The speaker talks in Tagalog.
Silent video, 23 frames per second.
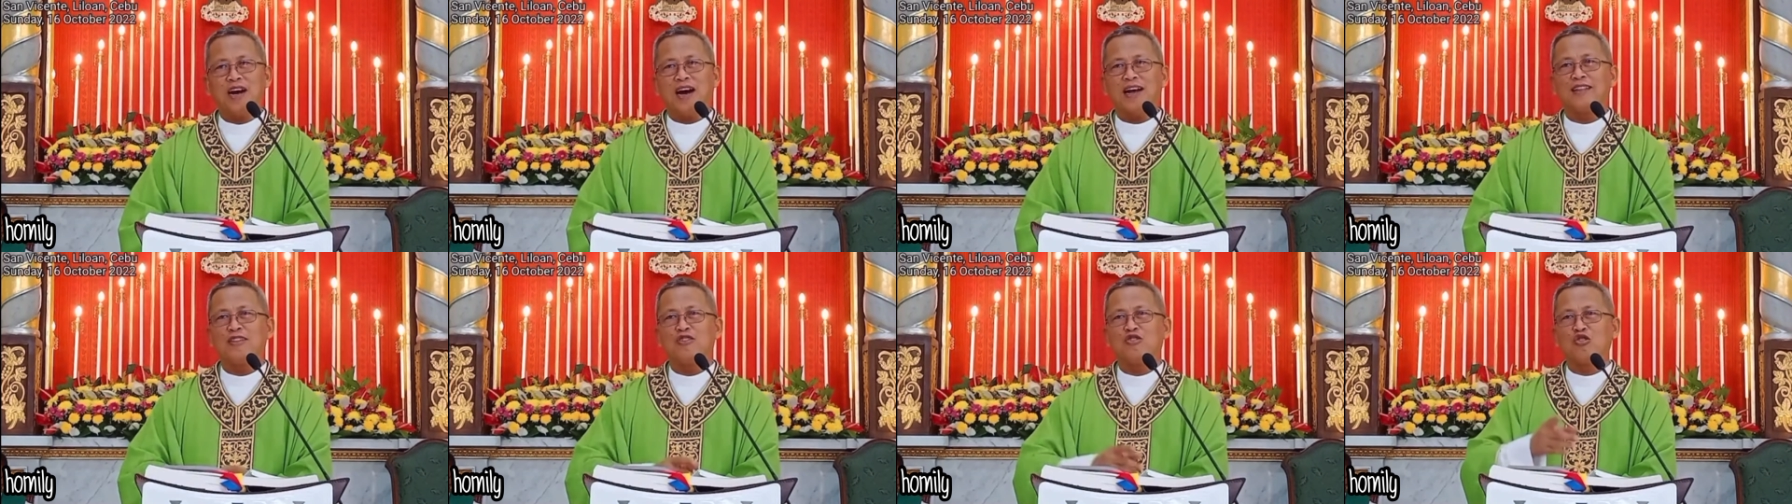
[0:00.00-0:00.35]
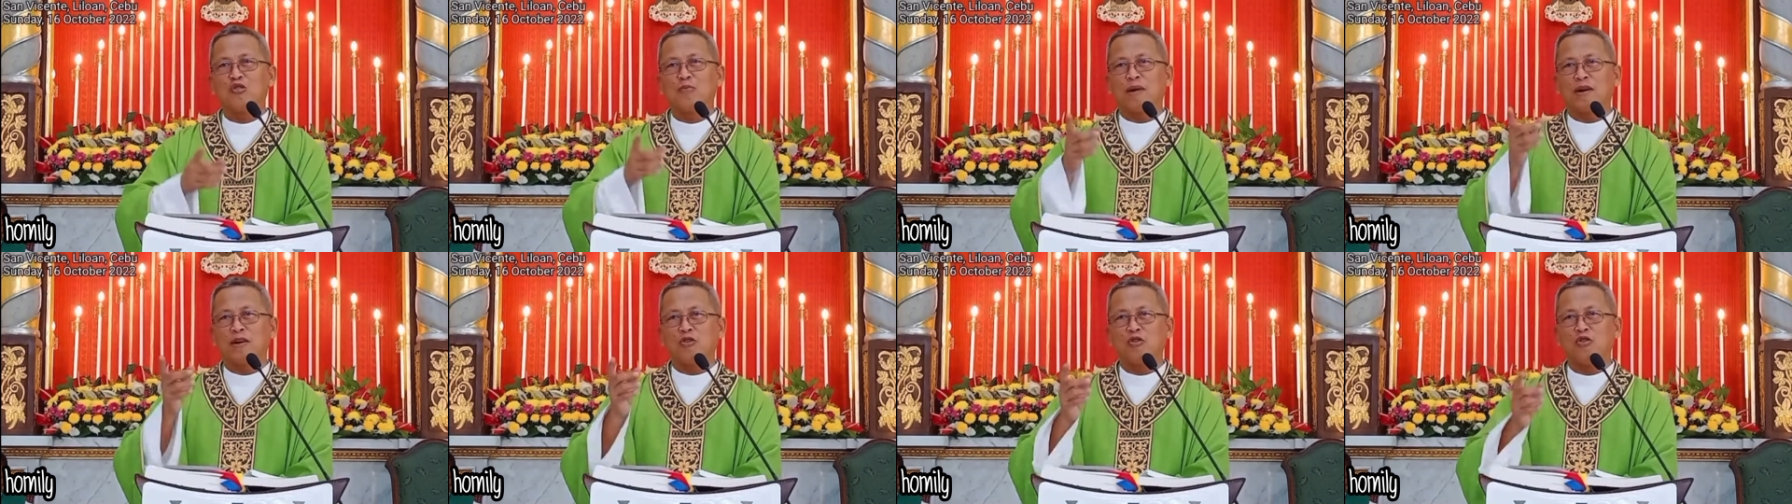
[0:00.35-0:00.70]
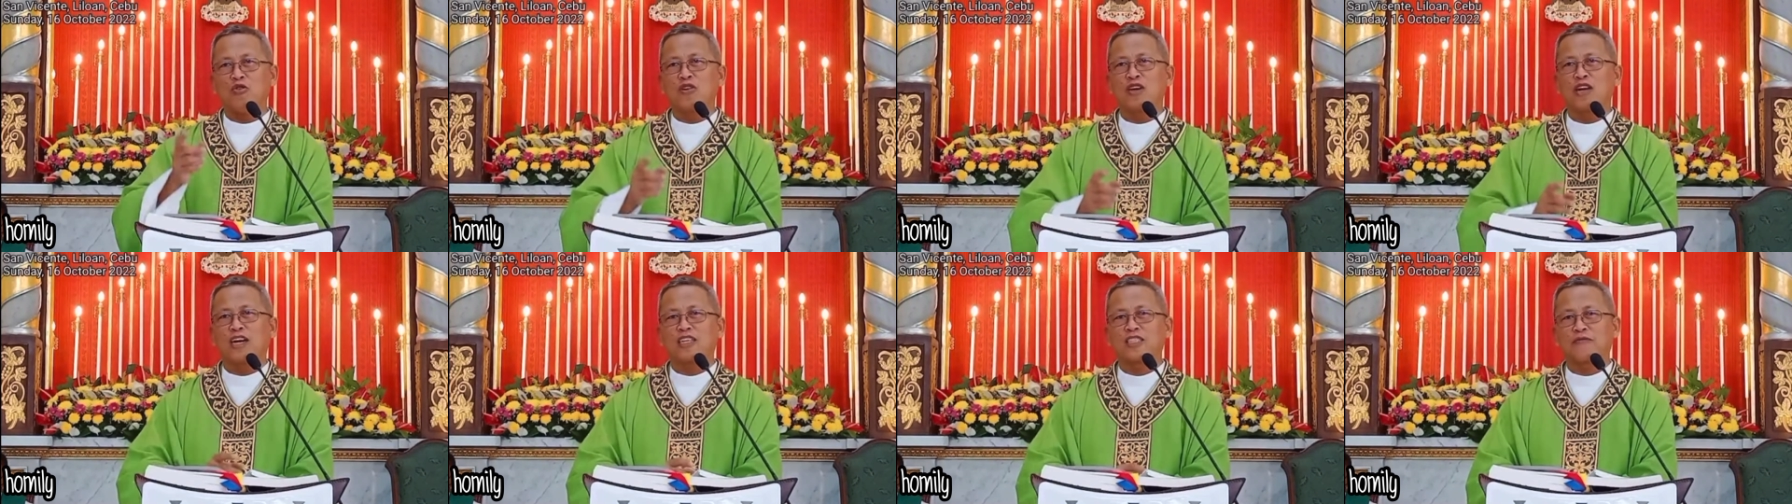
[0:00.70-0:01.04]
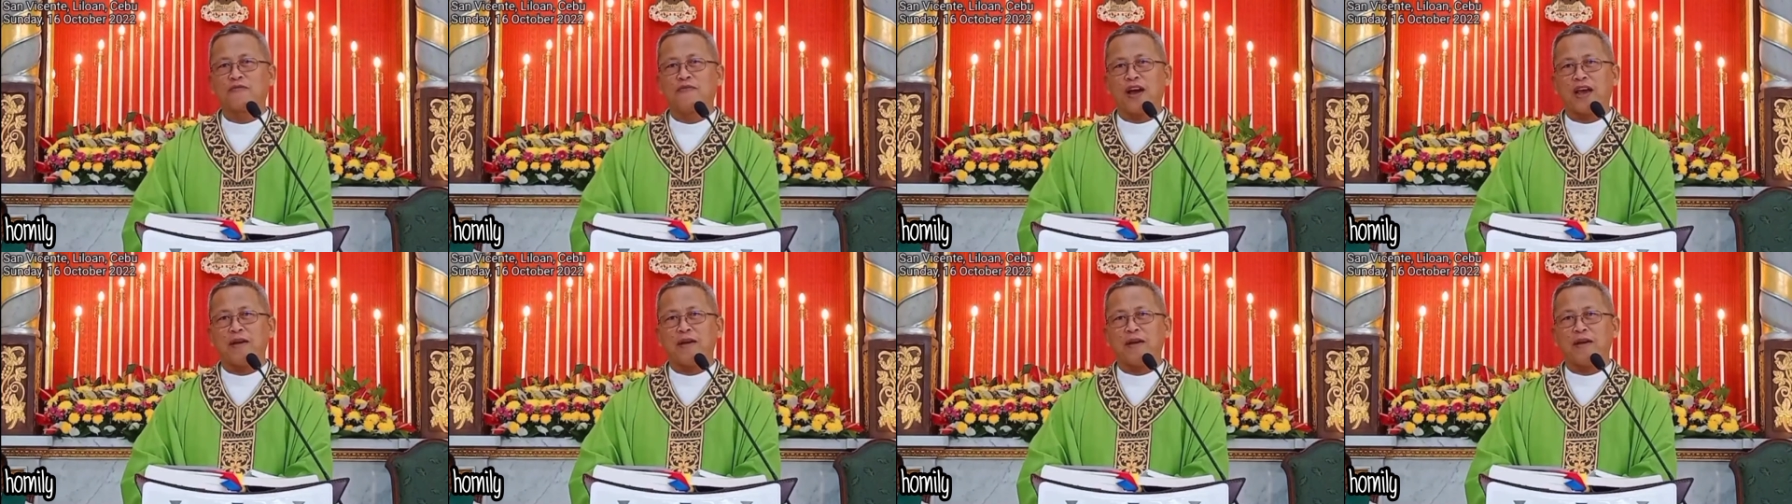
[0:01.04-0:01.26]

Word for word: adto manoong kas